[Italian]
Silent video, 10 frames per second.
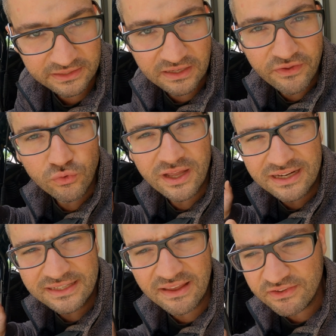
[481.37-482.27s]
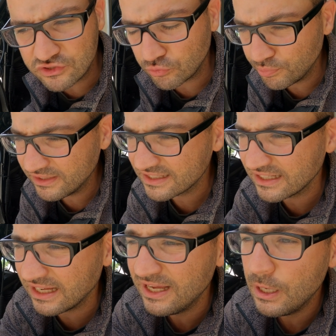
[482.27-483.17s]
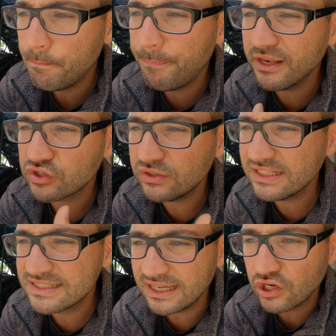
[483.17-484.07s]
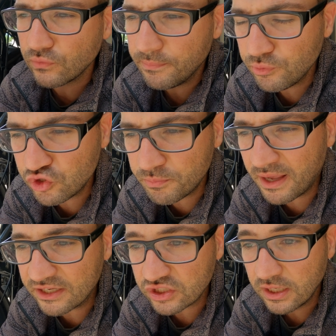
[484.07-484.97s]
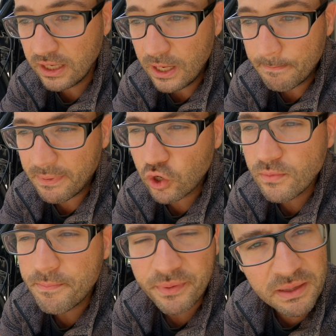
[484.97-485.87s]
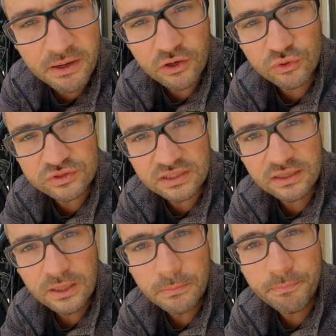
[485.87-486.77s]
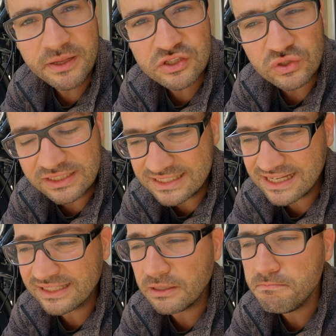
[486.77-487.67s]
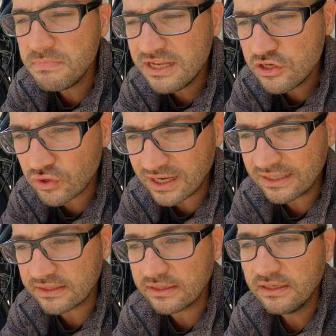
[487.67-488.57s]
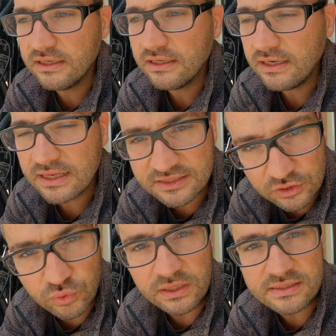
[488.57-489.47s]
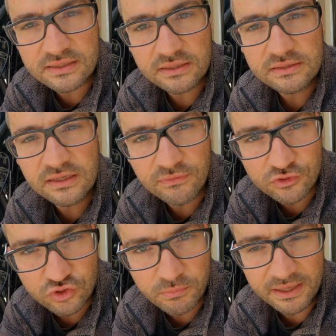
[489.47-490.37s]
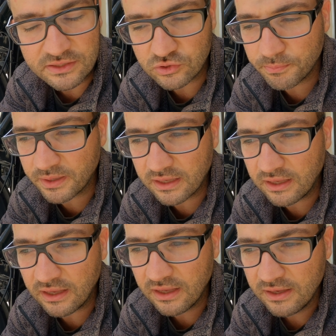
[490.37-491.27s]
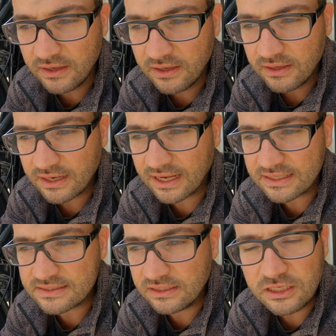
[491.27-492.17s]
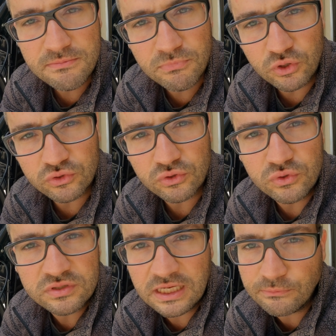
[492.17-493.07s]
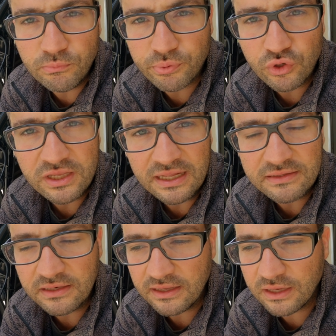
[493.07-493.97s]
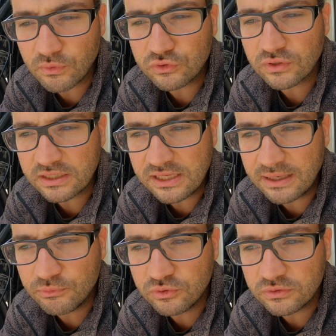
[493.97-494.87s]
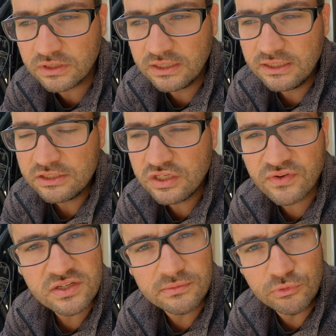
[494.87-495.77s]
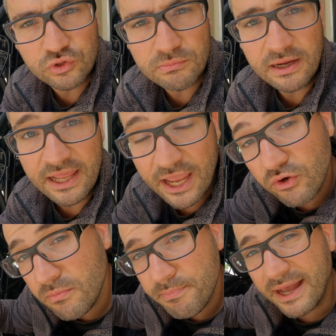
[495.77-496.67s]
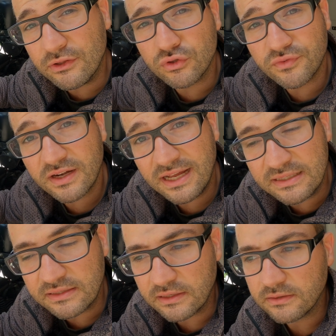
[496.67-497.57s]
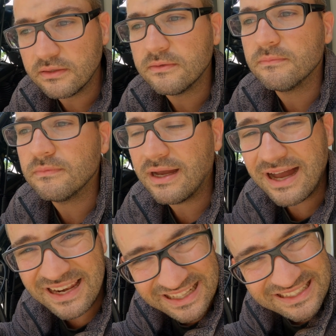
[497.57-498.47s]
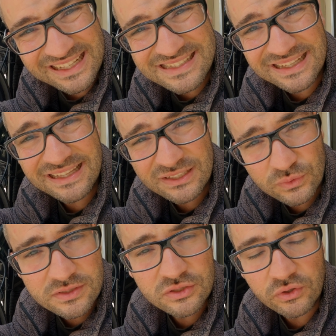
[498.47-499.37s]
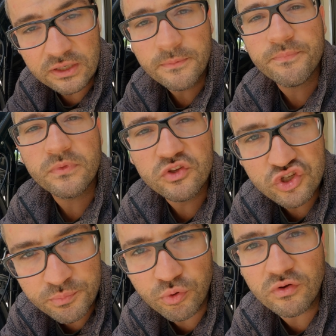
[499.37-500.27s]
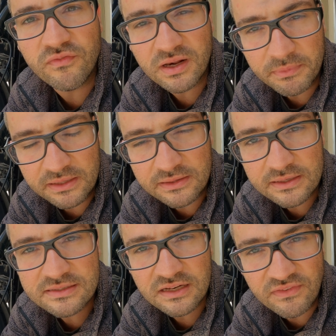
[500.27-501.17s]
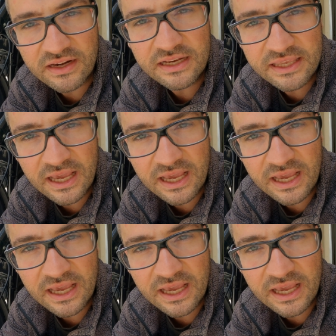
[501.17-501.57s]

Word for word: nell'avere un Harley Davidson, potersela personalizzare come più ci piace, ma come prima cosa personalizzate, migliorate la sicurezza del vostro mezzo, perché ragazzi in moto noi siamo un proiettile e quando cadiamo ci facciamo molto male e un impianto frenante all'altezza della situazione ci può veramente salvare le